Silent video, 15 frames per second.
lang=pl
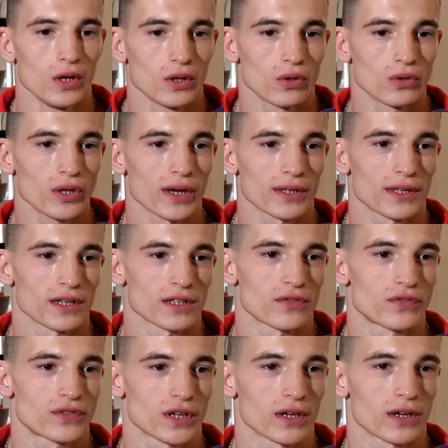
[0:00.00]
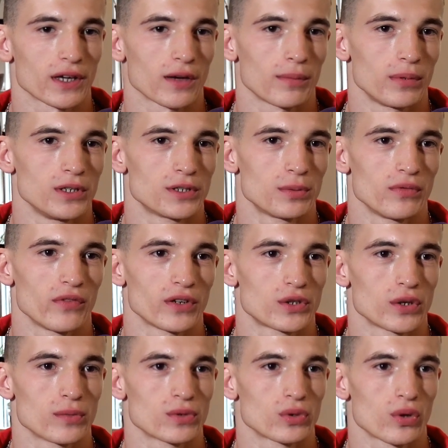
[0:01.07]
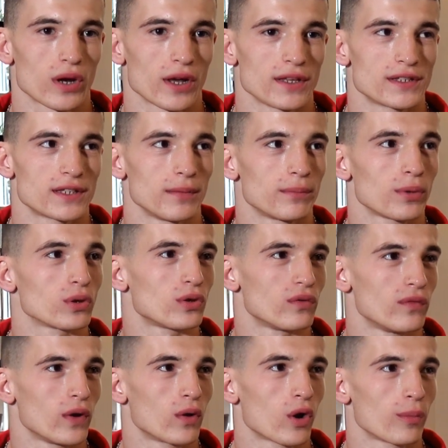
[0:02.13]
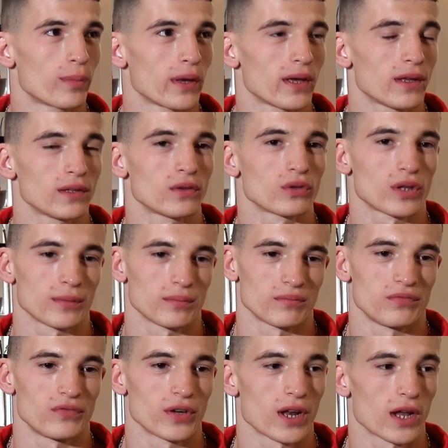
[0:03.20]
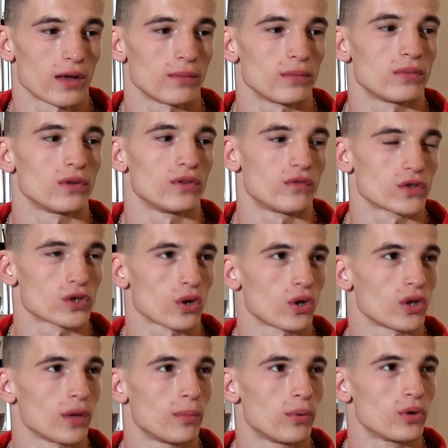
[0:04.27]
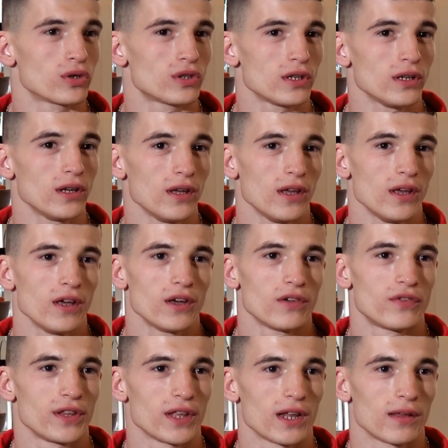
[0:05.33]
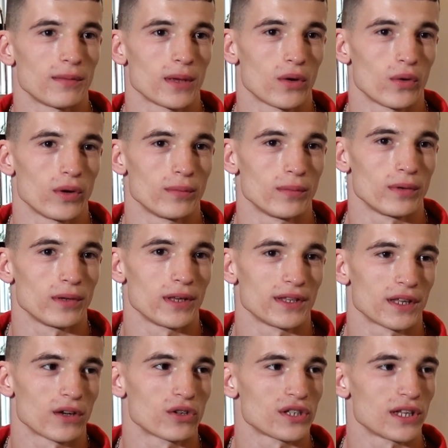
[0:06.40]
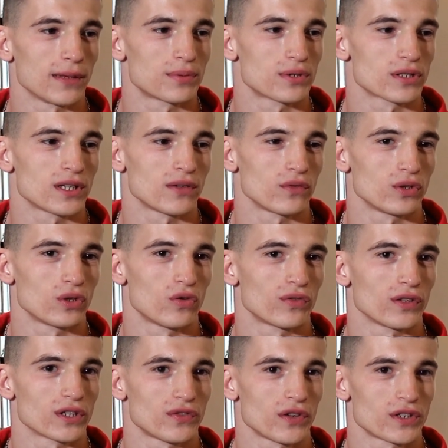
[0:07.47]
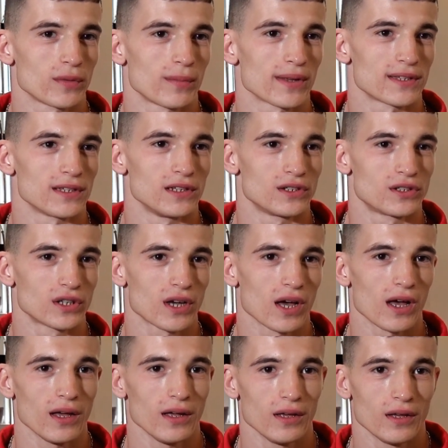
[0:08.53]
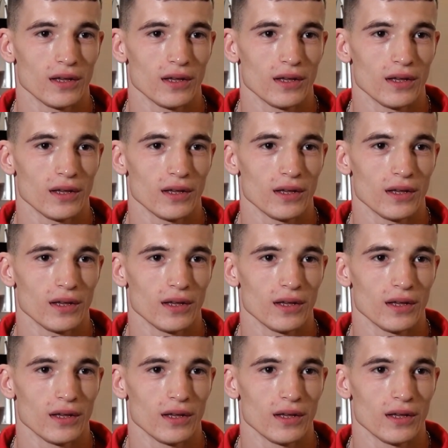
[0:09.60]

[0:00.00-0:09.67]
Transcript: No tak, teraz w Czechach jak byliśmy, walczyłem z Ukraińcem, piątym w Europie, to tam wygrałem wysoko na punkty. W finale miałem jednego z najlepszych zawodników na świecie, Brazylijczyka.